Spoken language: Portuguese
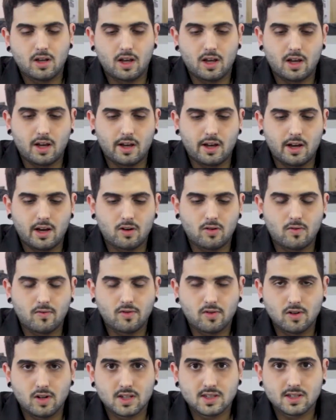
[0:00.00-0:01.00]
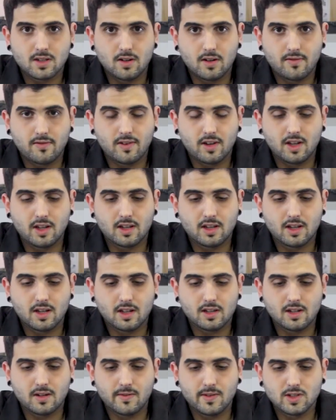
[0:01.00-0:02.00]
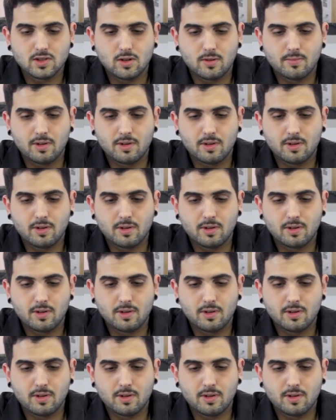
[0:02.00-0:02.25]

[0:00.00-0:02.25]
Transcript: É, a configuração é feita através do